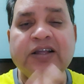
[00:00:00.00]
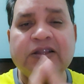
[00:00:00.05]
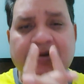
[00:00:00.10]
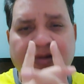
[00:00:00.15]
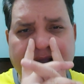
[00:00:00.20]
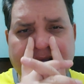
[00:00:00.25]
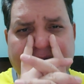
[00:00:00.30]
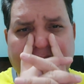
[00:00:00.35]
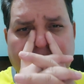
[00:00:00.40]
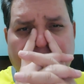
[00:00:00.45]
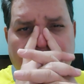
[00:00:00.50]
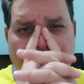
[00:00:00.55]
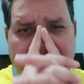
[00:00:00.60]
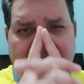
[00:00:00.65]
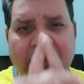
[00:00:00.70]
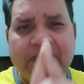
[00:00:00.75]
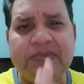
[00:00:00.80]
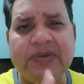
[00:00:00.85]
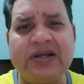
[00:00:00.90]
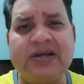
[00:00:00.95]
तो ये
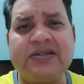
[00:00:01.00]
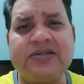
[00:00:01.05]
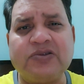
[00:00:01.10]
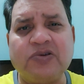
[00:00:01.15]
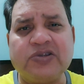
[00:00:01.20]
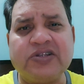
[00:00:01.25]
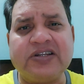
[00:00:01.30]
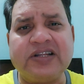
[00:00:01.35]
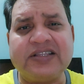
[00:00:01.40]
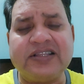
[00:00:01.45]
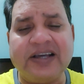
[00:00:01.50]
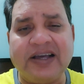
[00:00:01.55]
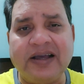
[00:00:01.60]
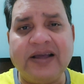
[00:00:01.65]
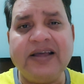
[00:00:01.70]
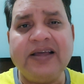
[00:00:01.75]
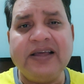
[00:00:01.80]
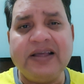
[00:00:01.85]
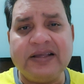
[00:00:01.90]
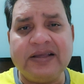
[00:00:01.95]
उनका अपना सोचना था
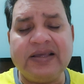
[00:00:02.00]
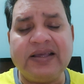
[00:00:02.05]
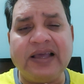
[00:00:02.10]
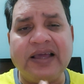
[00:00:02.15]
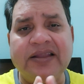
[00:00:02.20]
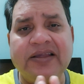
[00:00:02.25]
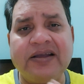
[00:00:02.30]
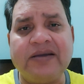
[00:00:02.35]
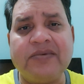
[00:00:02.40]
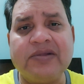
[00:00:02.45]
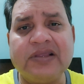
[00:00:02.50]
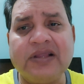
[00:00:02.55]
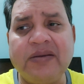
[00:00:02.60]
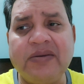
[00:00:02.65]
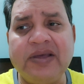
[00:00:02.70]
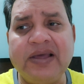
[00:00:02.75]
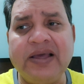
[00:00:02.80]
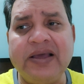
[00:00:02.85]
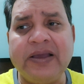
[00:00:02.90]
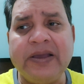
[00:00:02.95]
कहने का मतलब
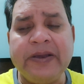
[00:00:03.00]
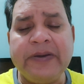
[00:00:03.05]
है